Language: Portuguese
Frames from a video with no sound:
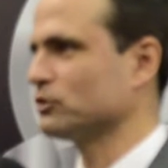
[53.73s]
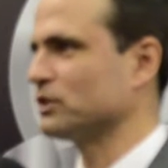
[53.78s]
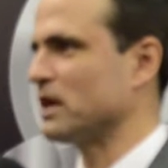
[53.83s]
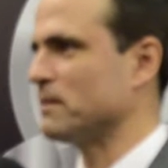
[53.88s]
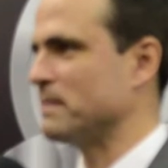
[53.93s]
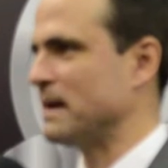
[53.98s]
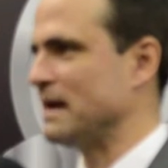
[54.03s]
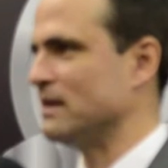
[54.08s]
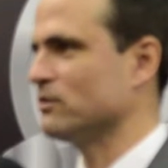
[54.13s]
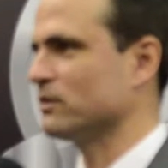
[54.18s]
o
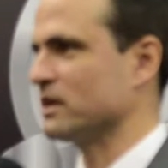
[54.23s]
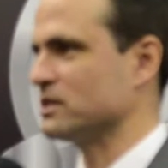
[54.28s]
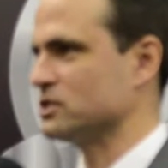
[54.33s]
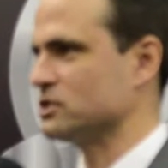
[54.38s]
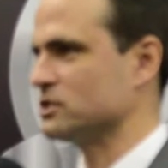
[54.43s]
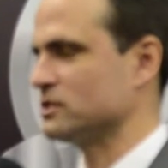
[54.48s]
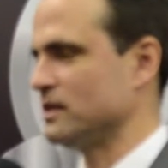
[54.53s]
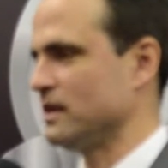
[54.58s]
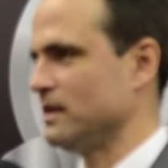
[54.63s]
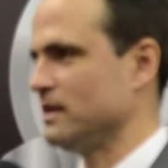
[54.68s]
trabalho que a
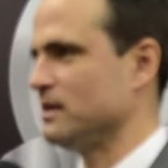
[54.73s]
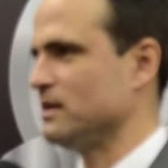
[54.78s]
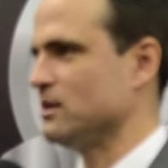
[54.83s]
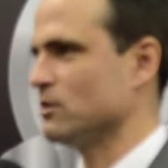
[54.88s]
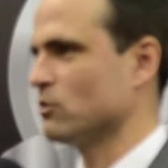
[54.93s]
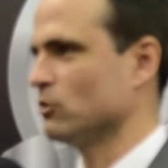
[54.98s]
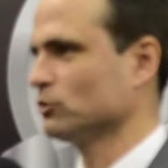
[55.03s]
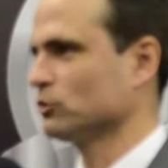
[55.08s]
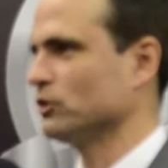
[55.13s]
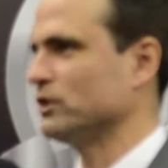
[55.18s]
gente tem
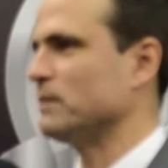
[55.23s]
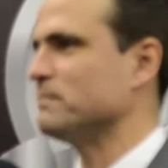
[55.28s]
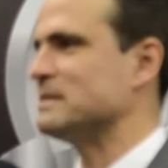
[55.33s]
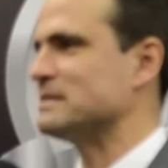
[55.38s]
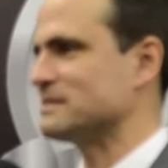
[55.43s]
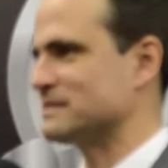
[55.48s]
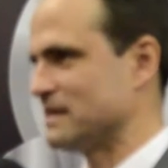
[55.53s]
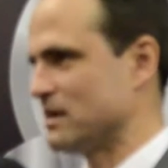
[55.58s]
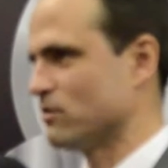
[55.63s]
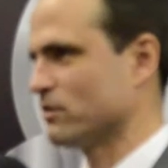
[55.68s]
e com toda a
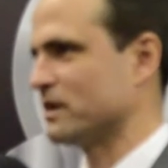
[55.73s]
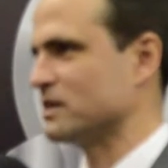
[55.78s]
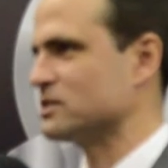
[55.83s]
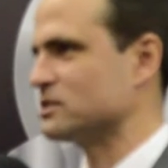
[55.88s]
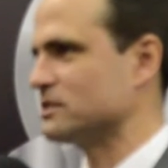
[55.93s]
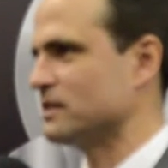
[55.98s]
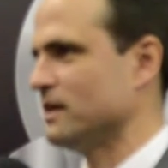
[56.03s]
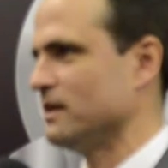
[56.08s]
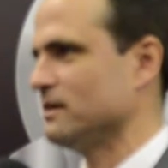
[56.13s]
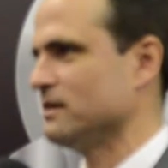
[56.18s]
missão que a
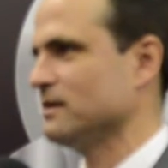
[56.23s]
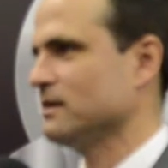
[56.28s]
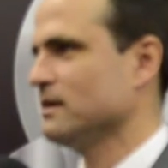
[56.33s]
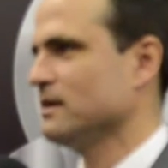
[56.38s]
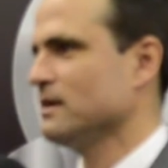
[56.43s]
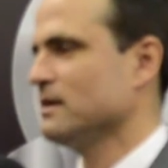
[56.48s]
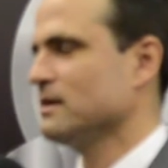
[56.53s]
gente tem,